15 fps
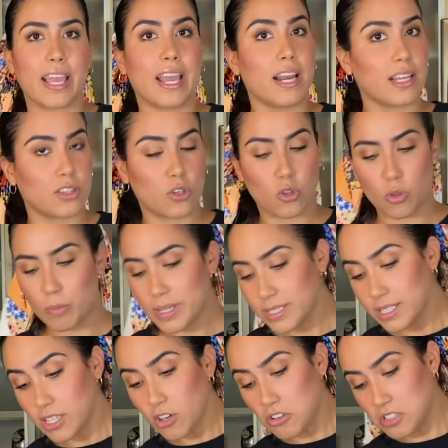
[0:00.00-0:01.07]

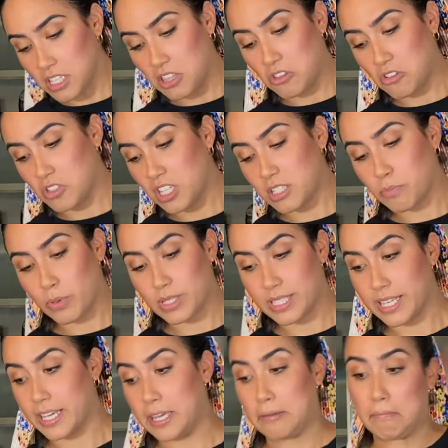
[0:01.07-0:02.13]
electrodomésticos, entonces pues
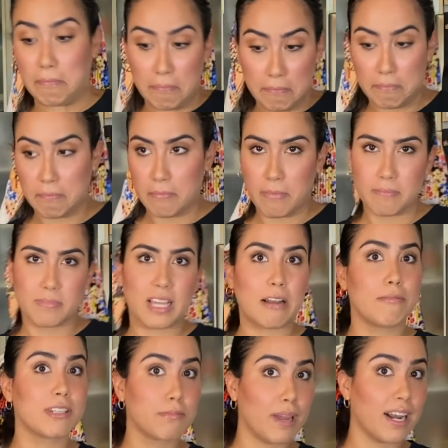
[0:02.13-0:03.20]
dije, tal
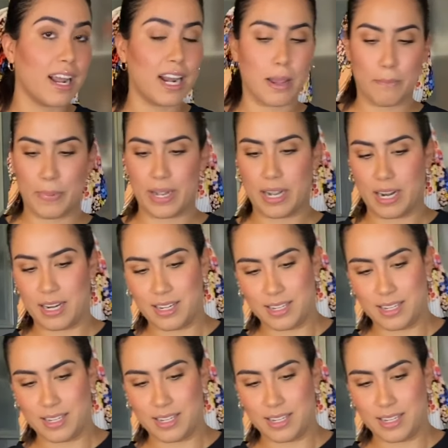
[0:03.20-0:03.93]
vez valga la pena.